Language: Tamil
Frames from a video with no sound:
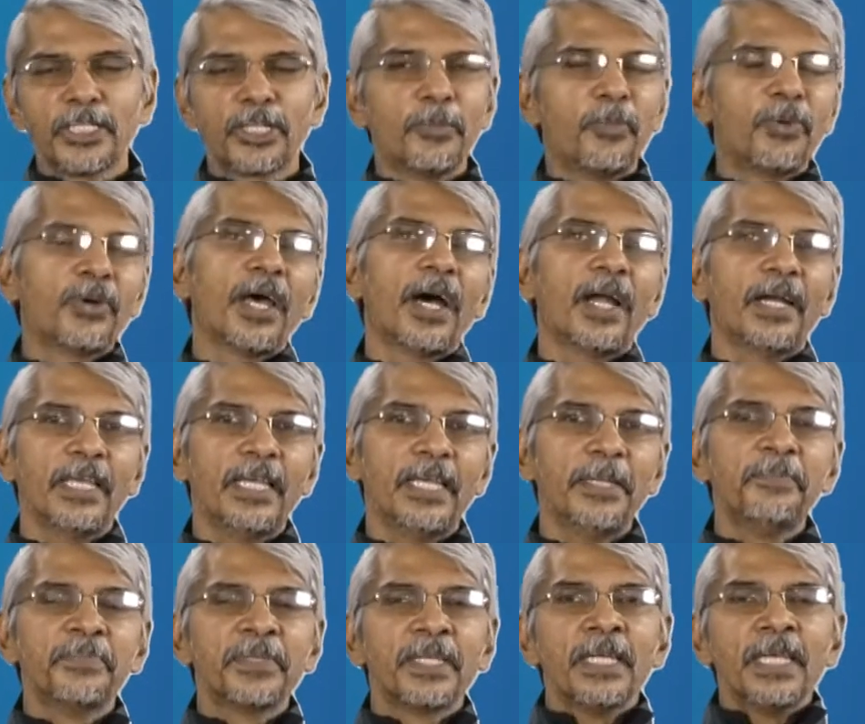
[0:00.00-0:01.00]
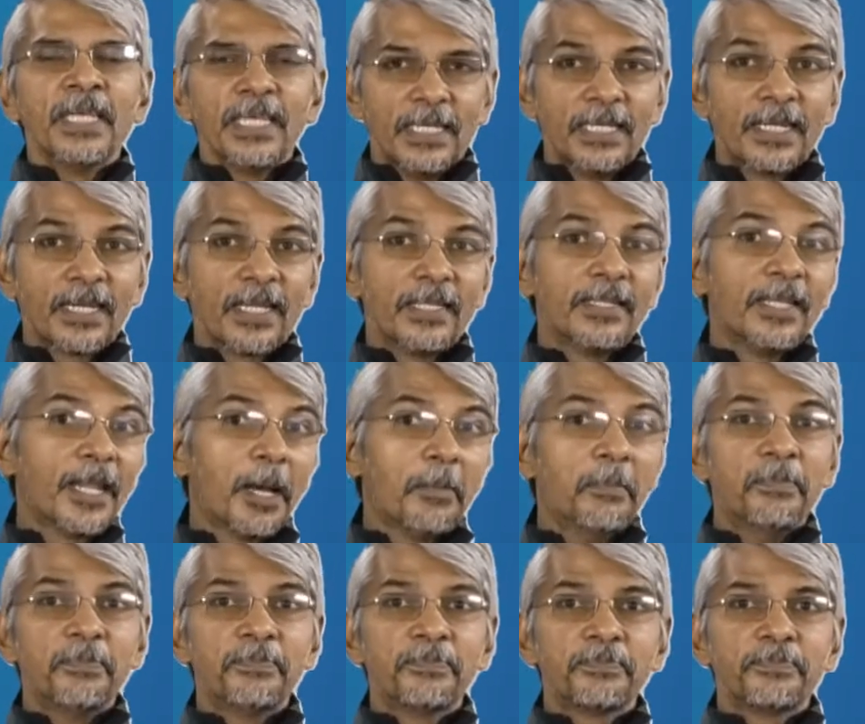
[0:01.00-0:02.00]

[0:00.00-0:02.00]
அதுக்கு முன்னாடி இன்றைய தினம்